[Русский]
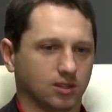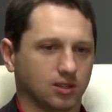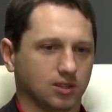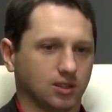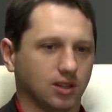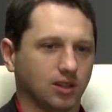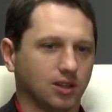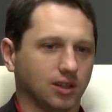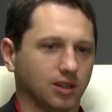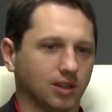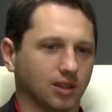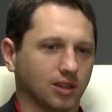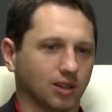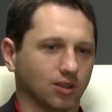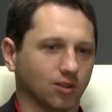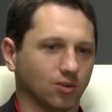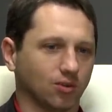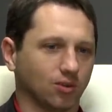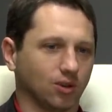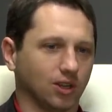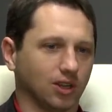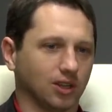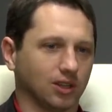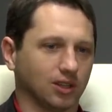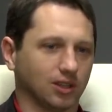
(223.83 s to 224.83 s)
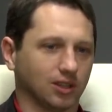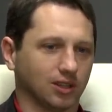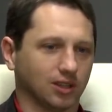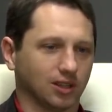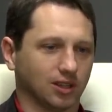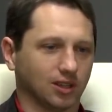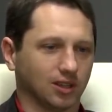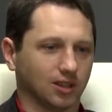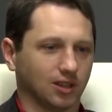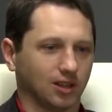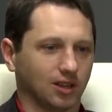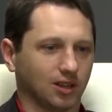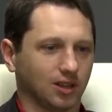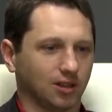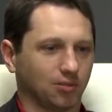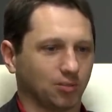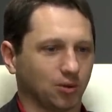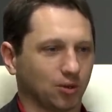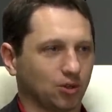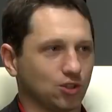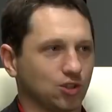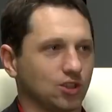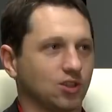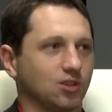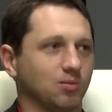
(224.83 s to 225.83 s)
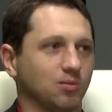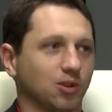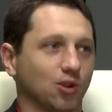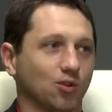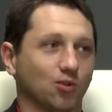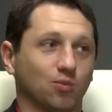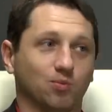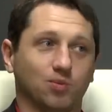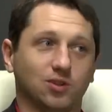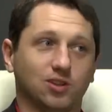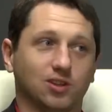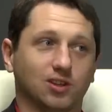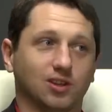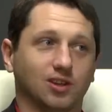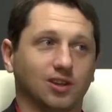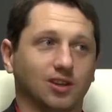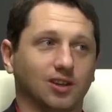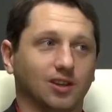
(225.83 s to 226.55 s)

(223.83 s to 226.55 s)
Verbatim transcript: сильный конкурент и так далее, проще тебя купить.